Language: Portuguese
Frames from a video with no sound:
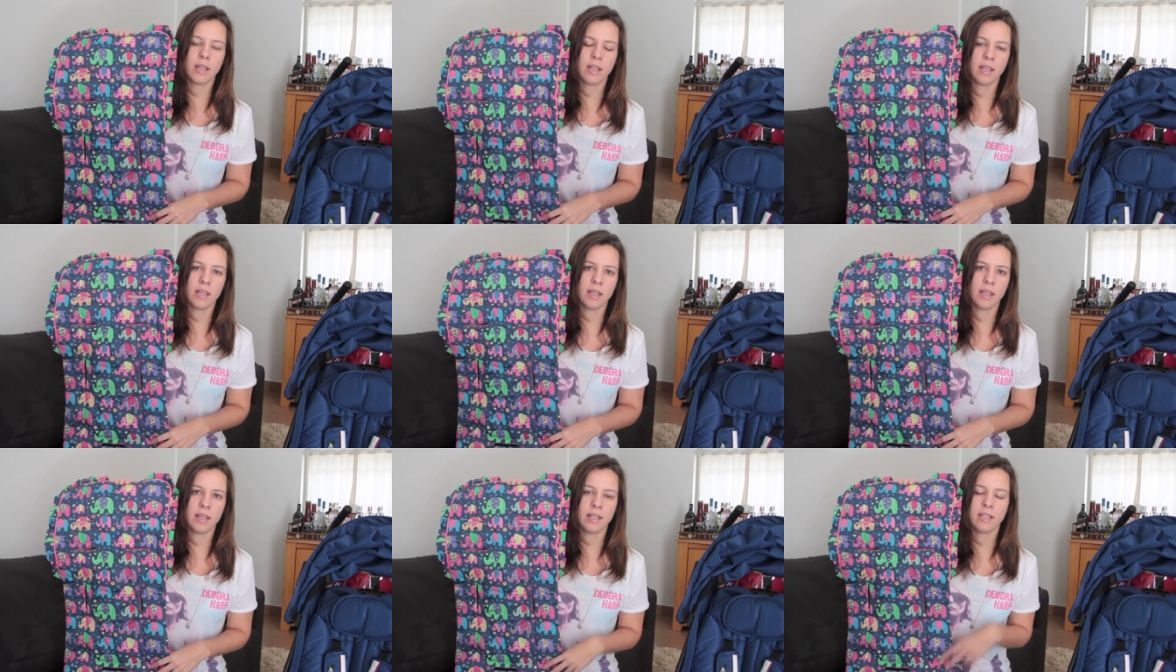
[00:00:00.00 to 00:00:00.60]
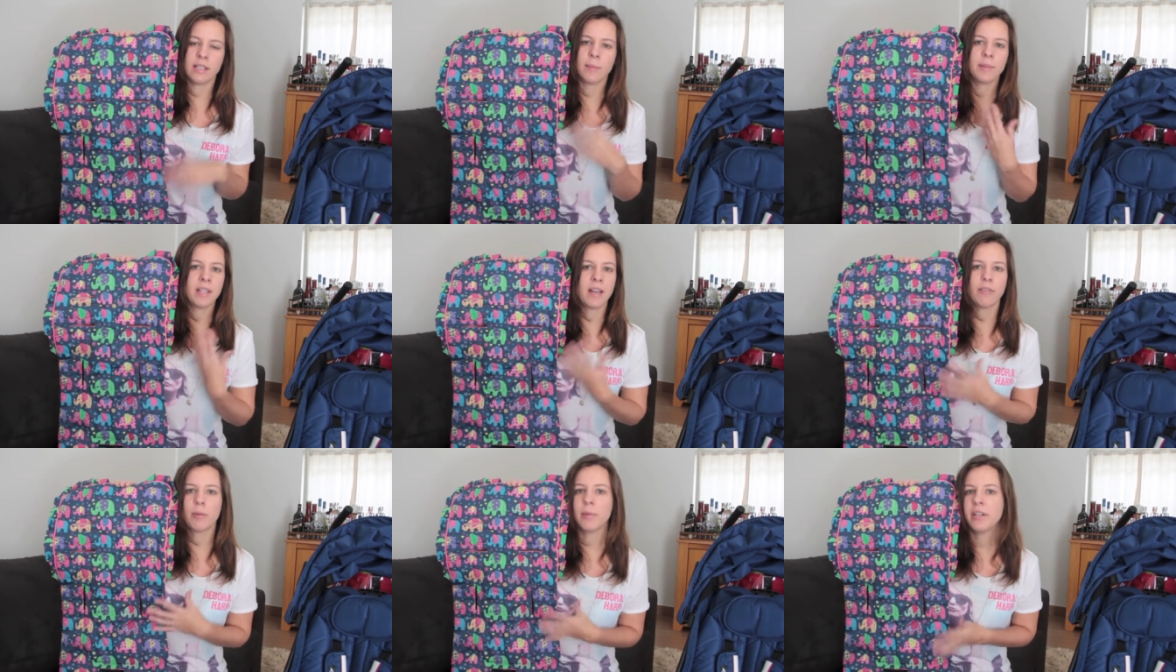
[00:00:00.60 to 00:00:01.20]
é, ele é
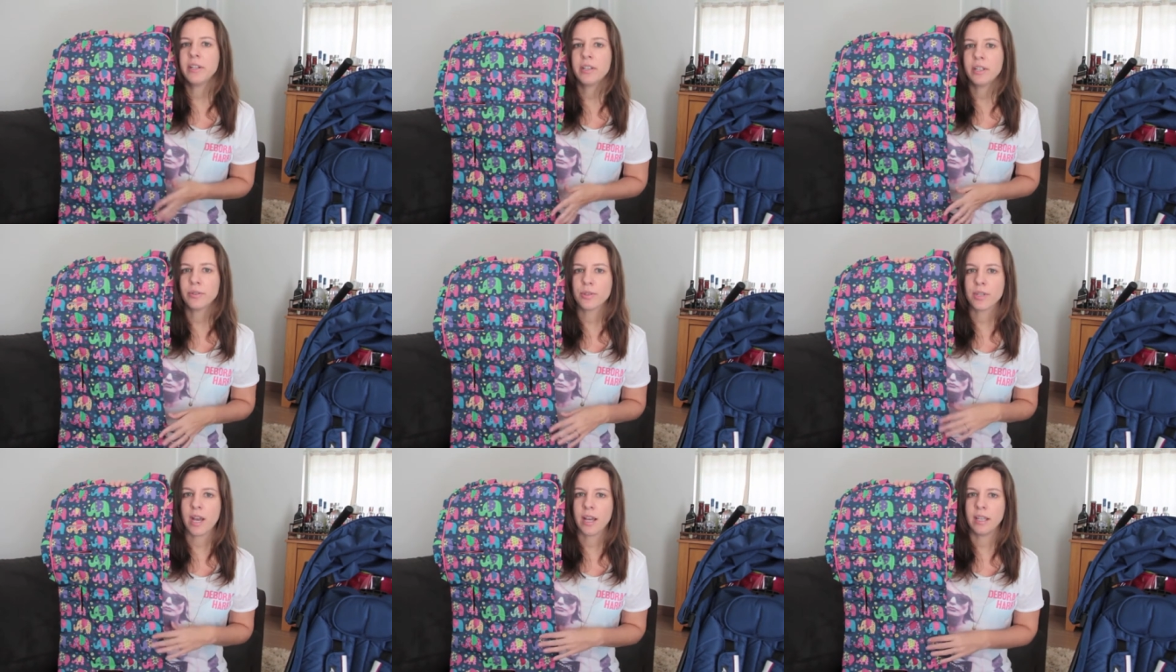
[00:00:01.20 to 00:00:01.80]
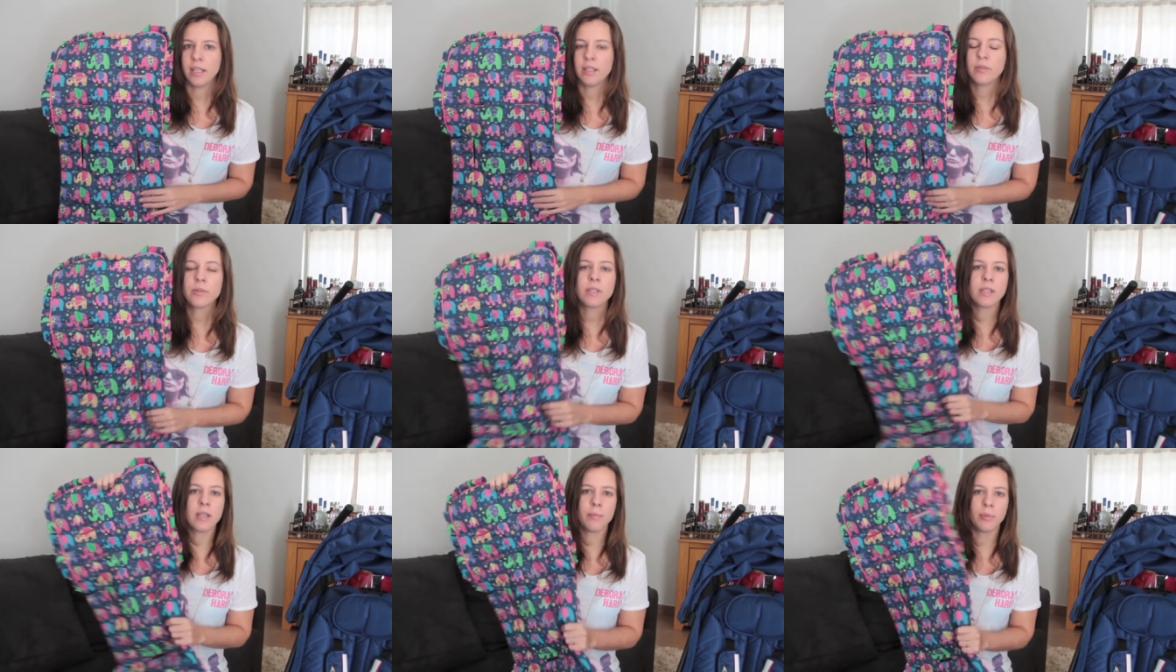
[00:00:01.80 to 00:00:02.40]
adaptava a maioria dos carrinhos
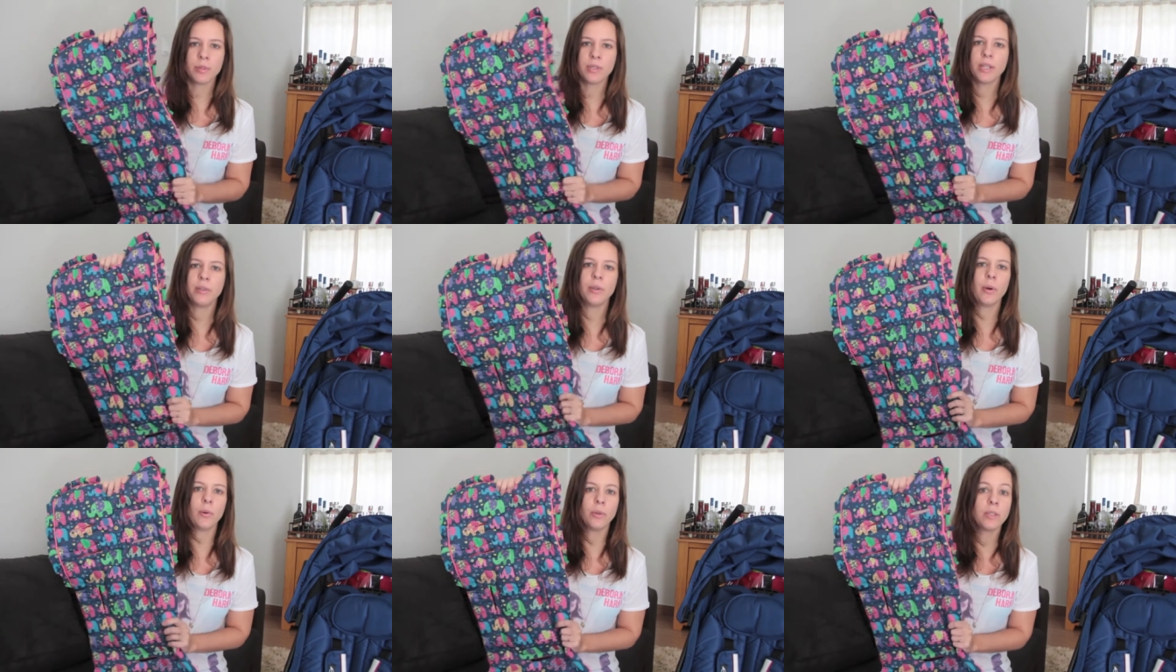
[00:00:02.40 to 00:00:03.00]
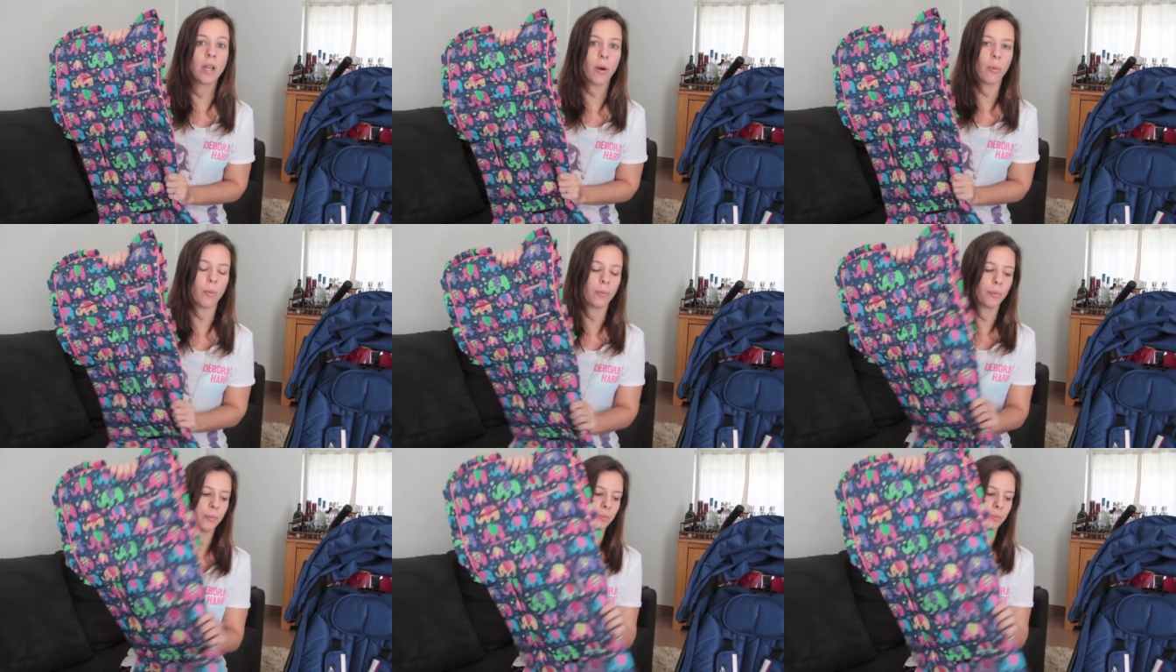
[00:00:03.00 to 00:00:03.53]
e 100% algodão.